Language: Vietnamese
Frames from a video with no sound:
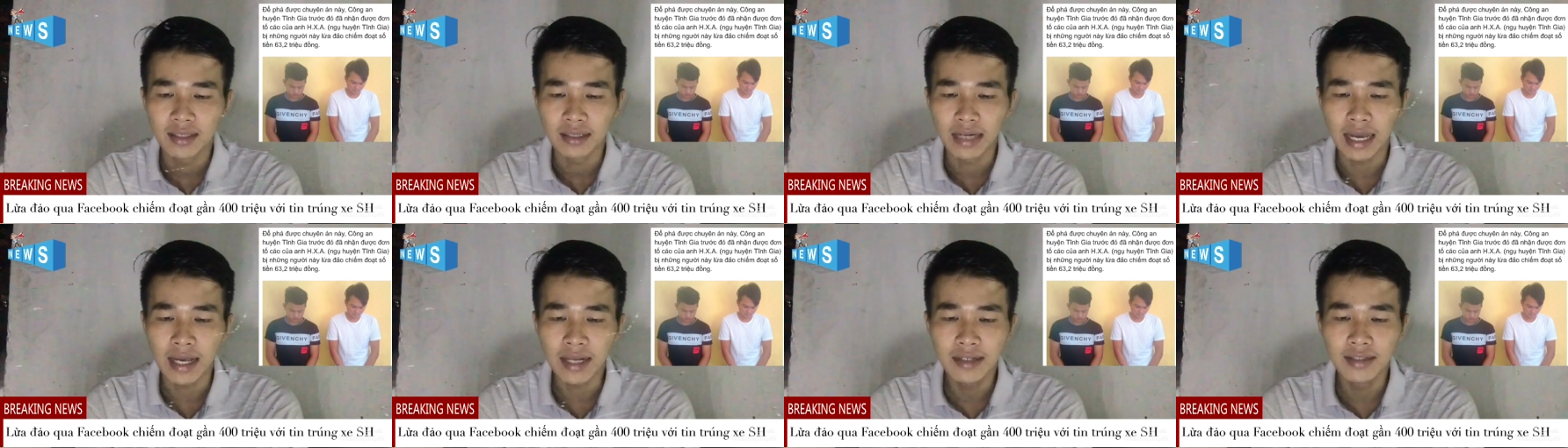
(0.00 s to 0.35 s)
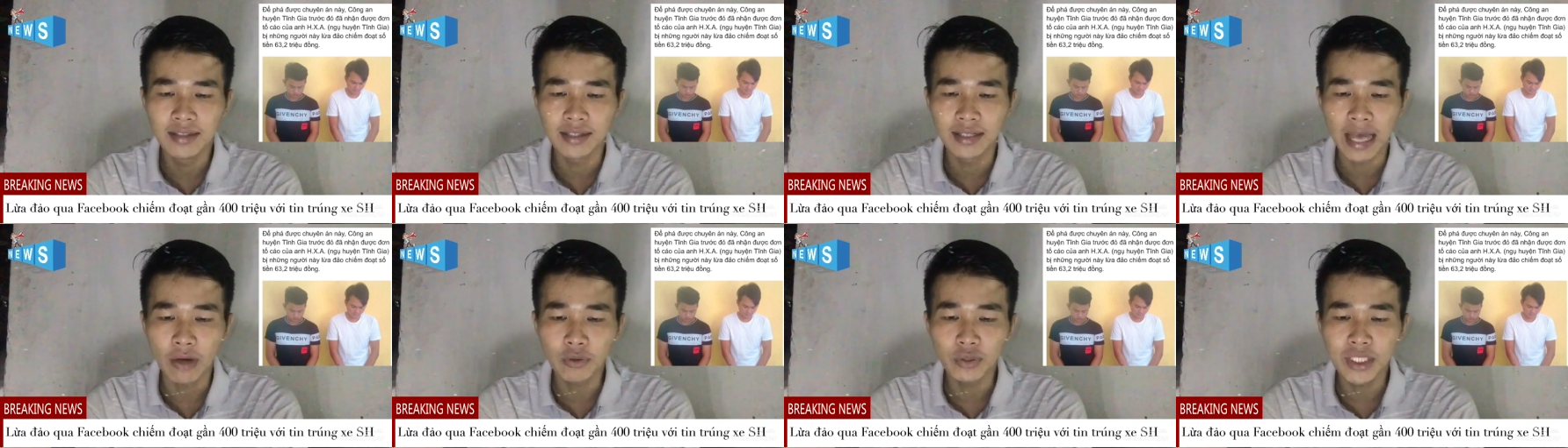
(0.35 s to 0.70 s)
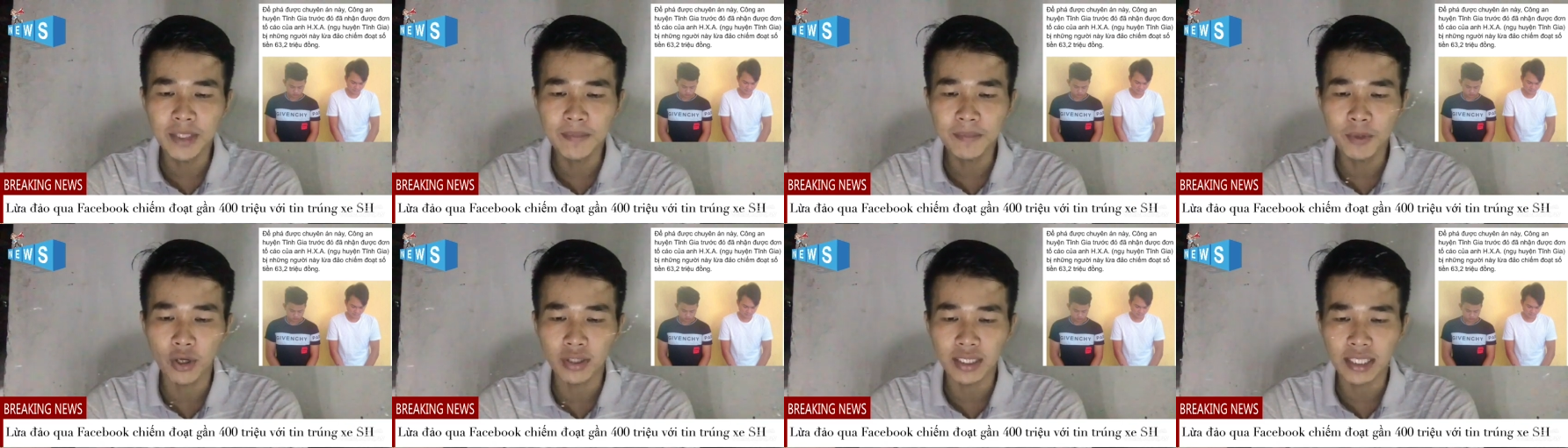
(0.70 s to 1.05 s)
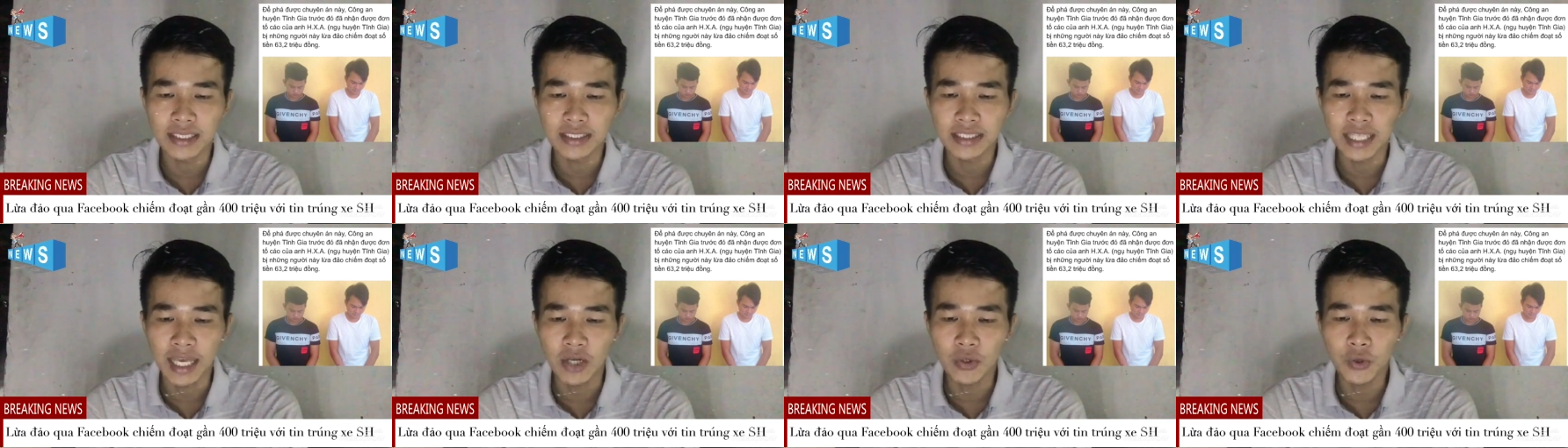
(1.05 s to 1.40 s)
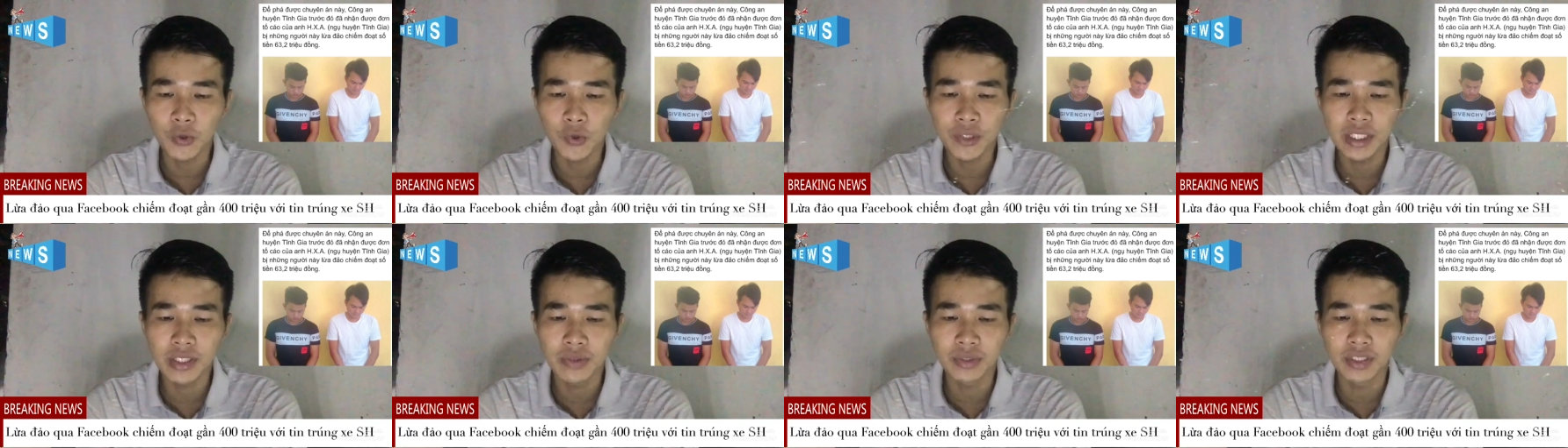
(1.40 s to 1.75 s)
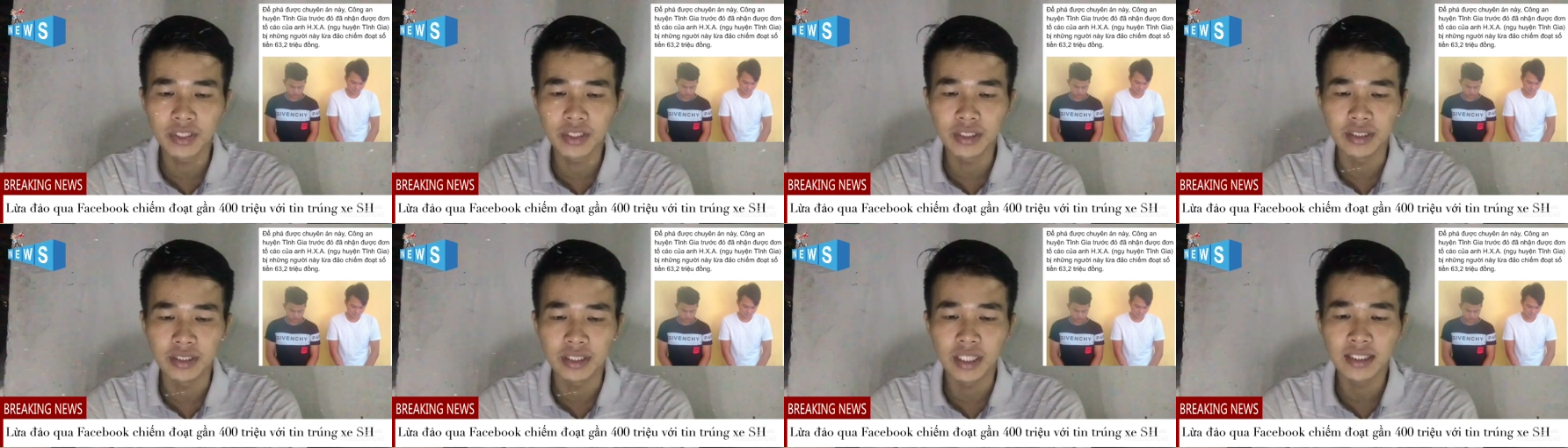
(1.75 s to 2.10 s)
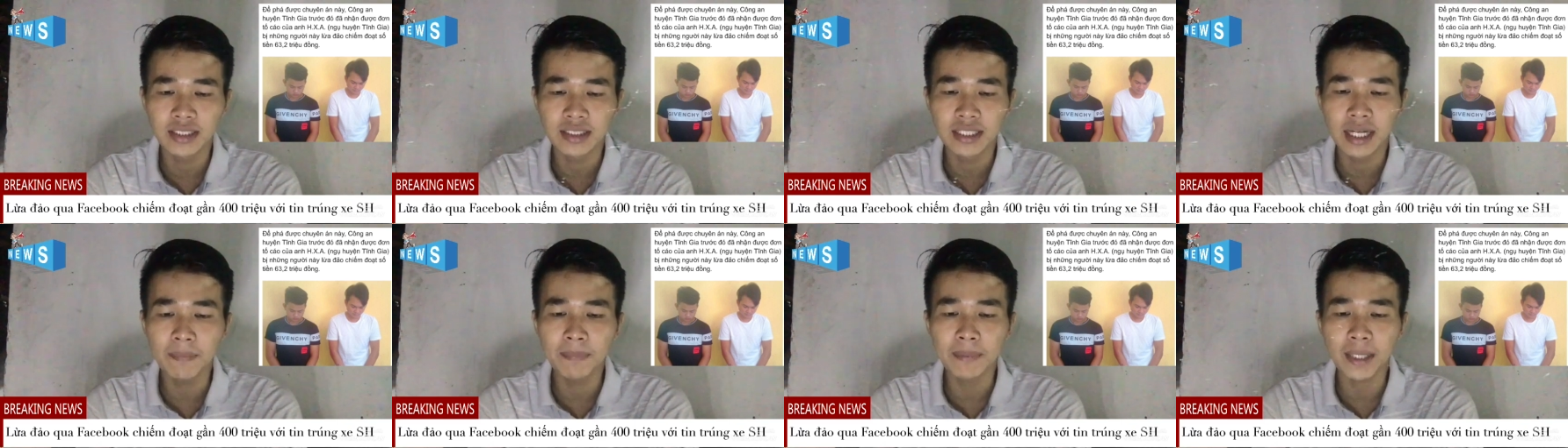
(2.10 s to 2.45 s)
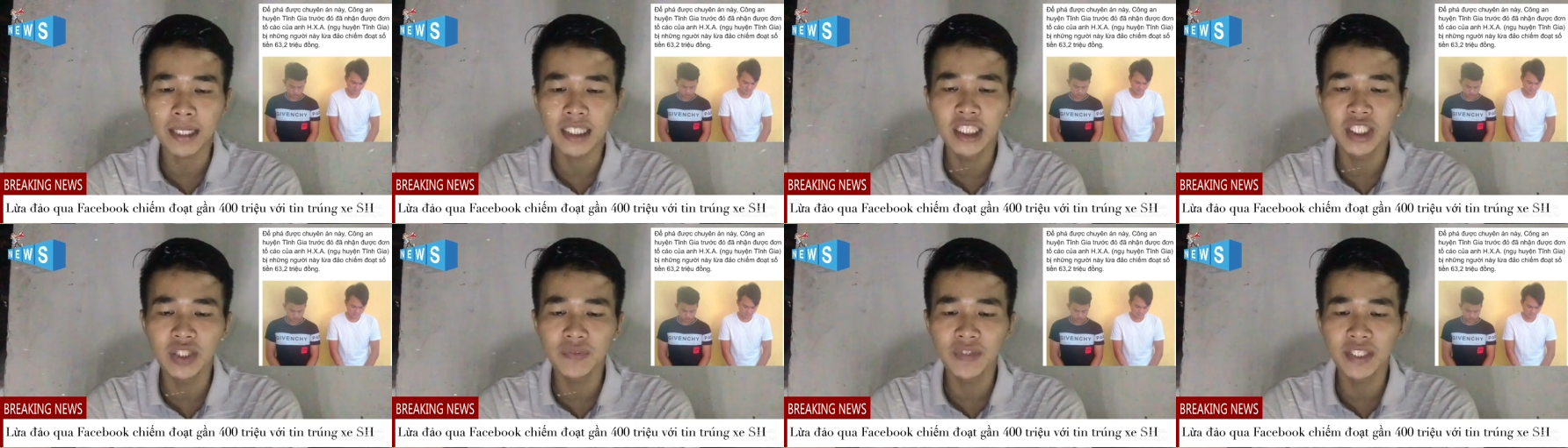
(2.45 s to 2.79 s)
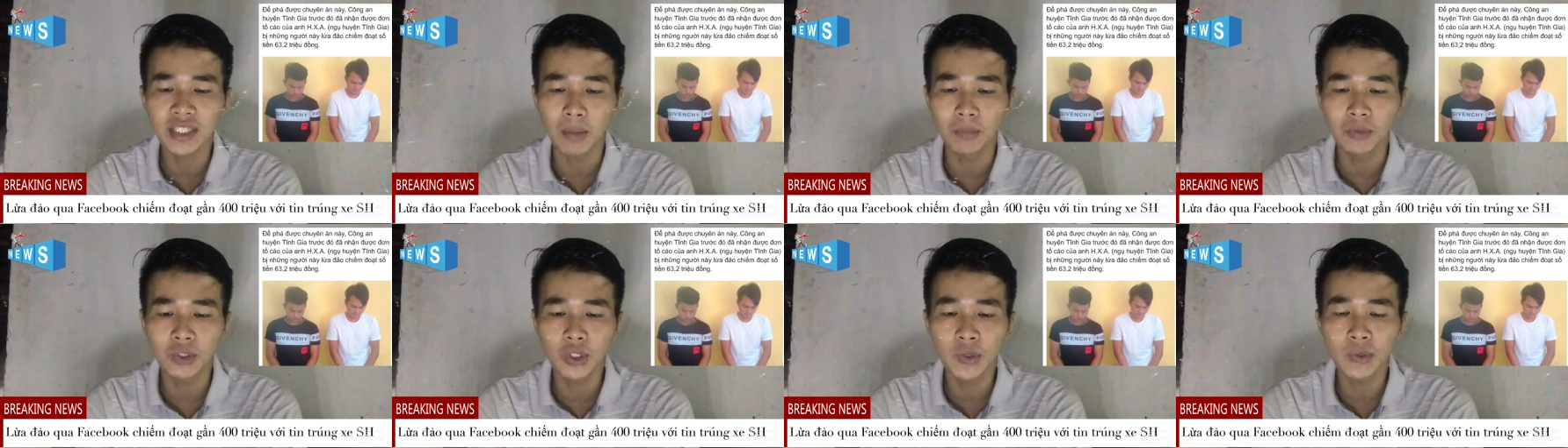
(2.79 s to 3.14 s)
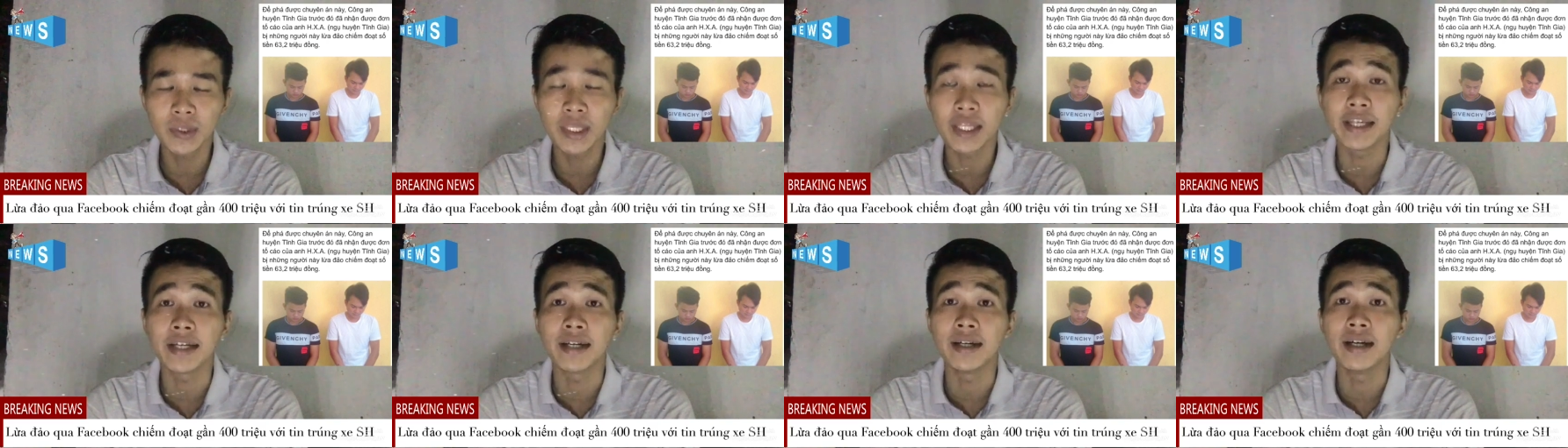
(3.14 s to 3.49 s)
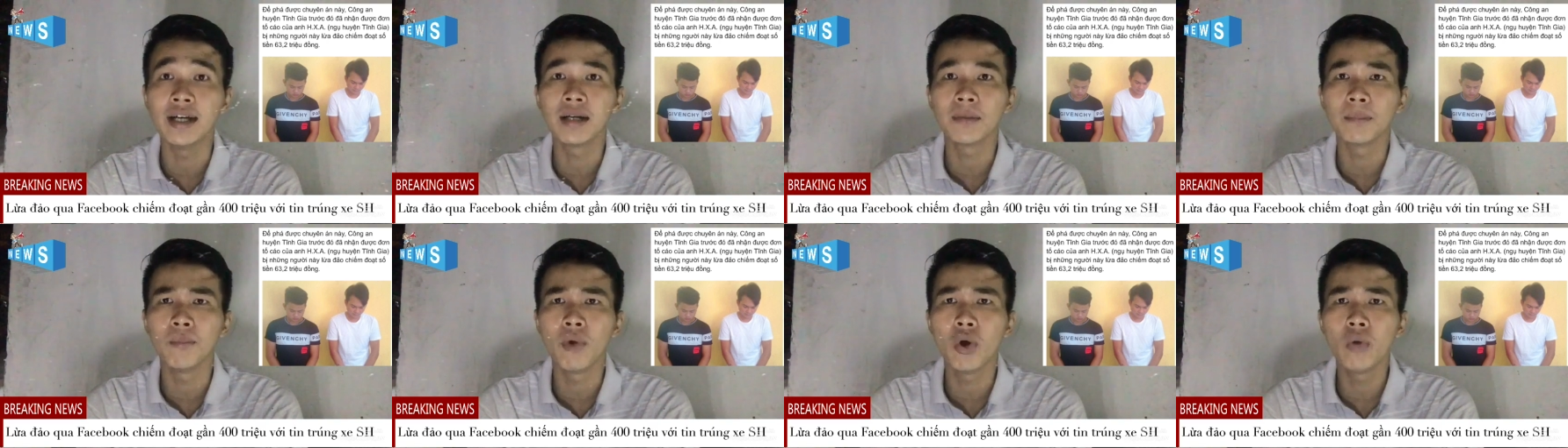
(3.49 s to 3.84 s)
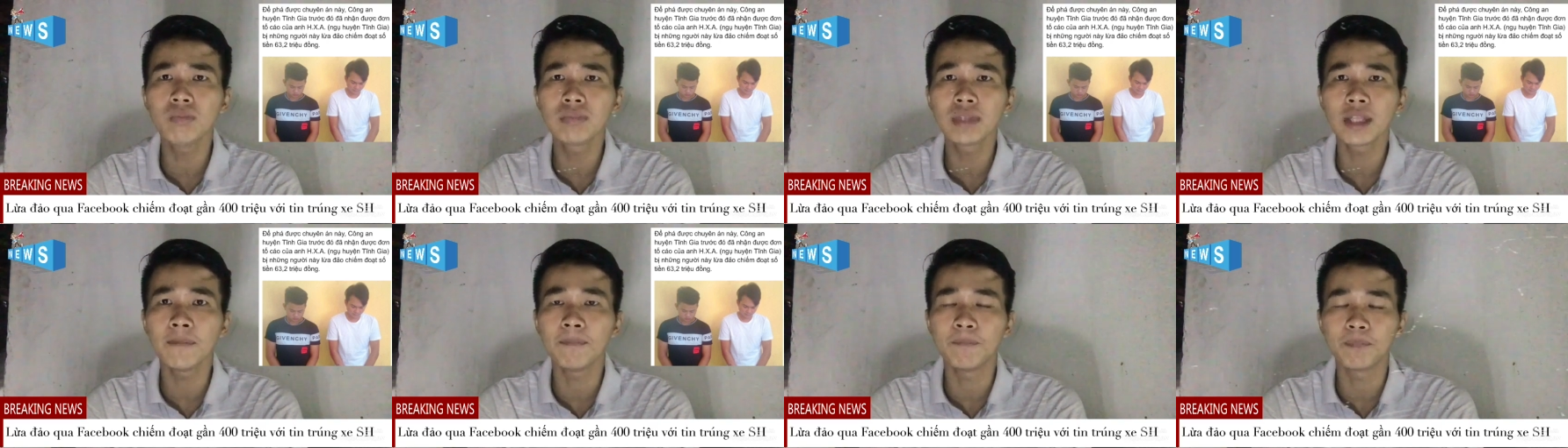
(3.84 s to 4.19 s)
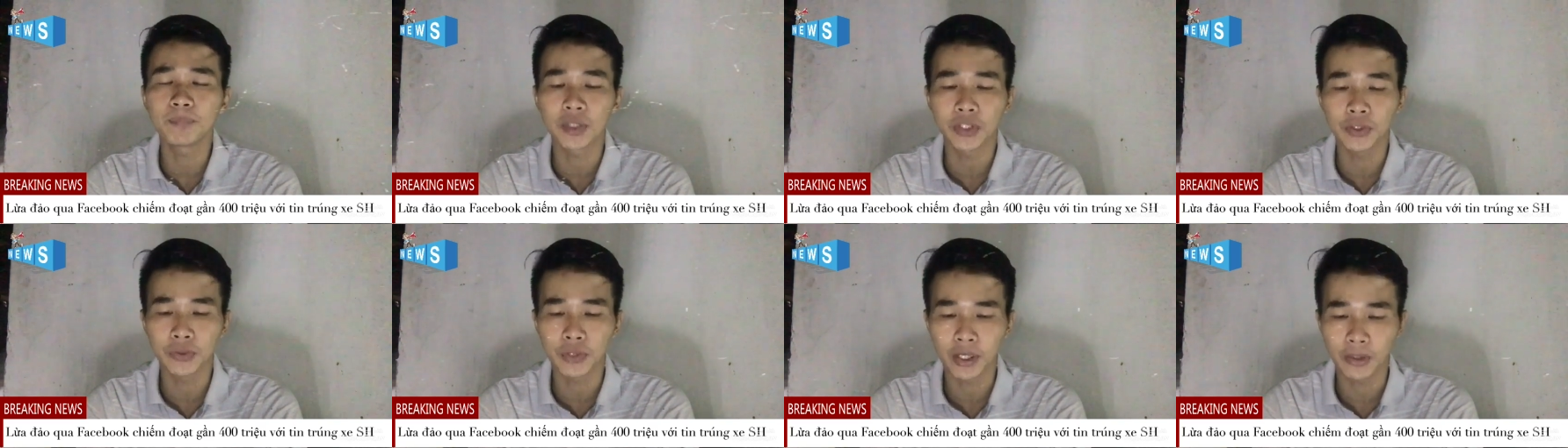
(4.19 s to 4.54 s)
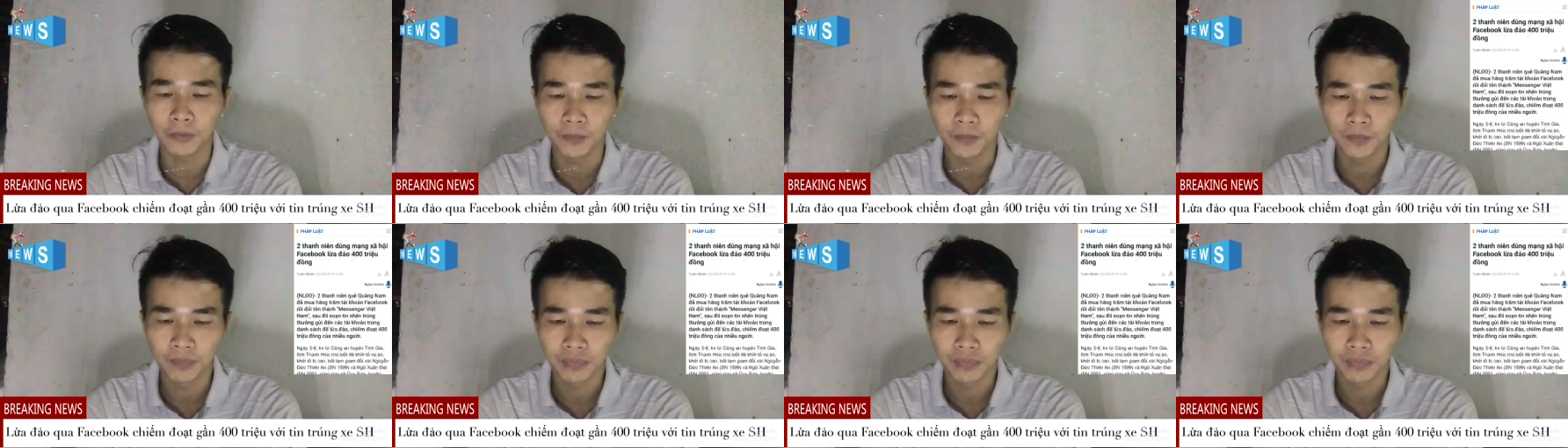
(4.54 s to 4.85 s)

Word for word: đã lừa đảo chiếm đoạt tài sản của nhiều người trên khắp cả nước với tổng số tiền hơn 400 triệu đồng.